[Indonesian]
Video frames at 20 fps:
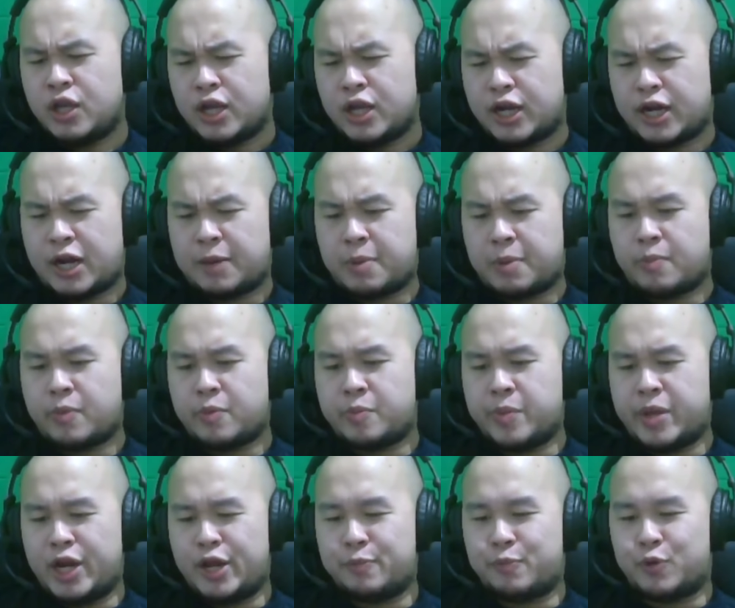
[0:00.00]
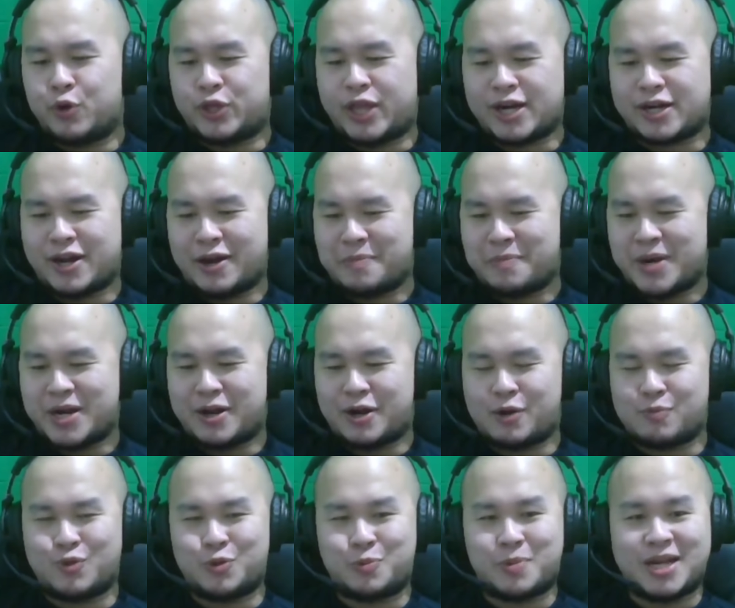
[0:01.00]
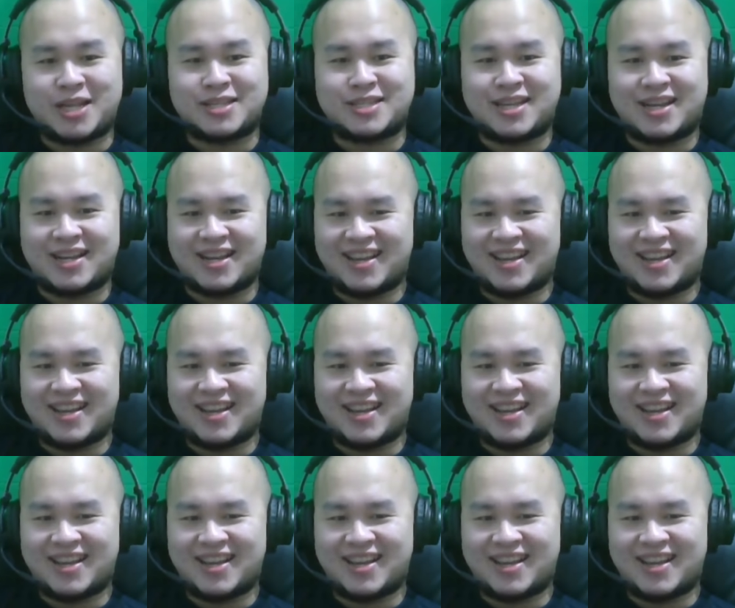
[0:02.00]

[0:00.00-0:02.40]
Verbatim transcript: Kenapa memilih botak daripada rambut panjang?